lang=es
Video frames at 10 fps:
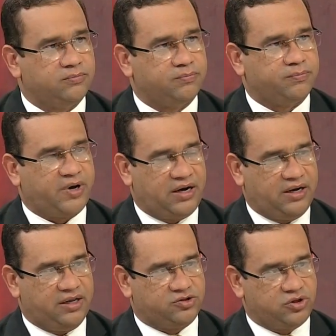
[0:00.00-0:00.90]
para la
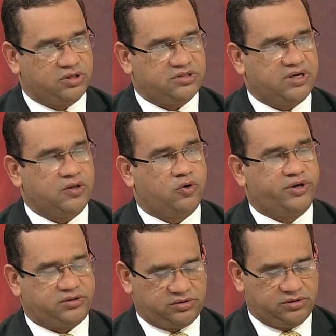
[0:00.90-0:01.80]
elección de
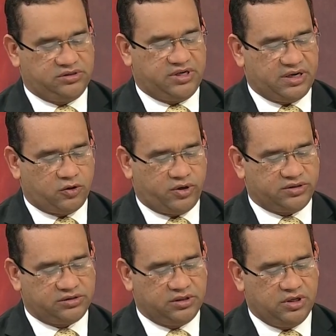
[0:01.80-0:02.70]
senadores y
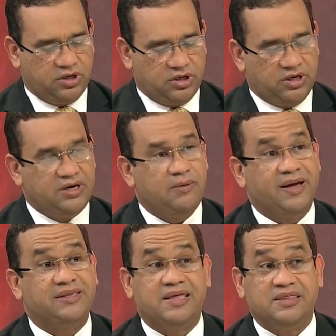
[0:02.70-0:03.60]
senadoras,
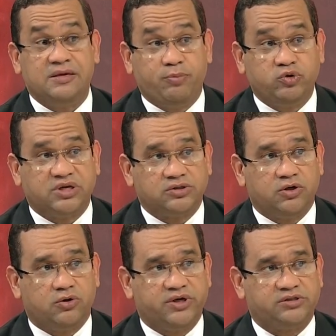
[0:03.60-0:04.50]
nivel de
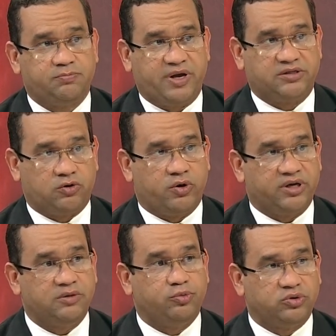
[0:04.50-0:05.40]
diputaciones para
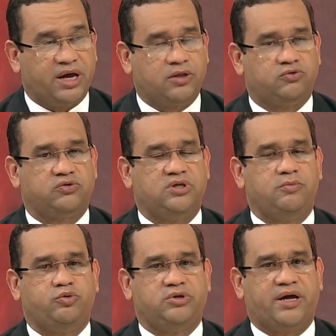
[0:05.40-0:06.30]
escoger diputados y
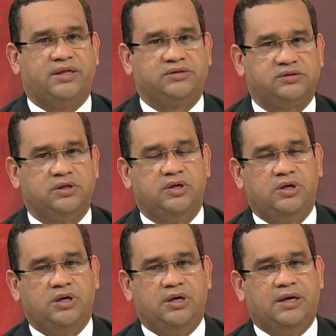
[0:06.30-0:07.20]
diputadas.
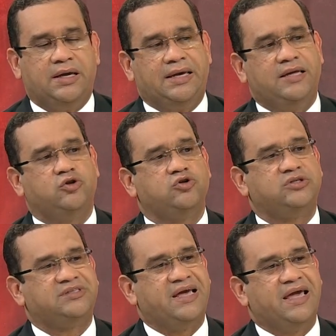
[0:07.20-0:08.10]
Y
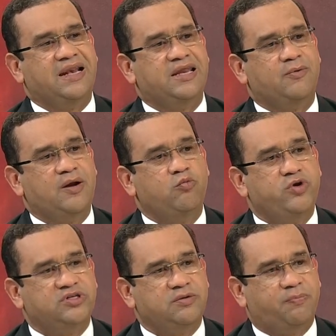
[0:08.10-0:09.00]
entonces en el nivel
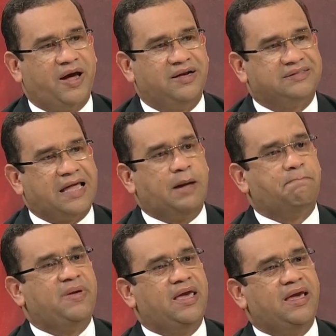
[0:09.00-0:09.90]
municipal
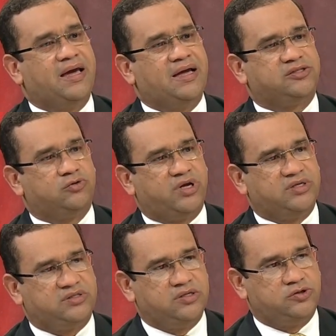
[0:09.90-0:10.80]
también hace una
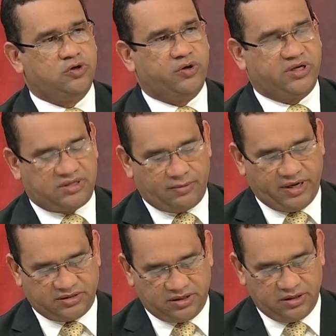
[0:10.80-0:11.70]
distinción y establece.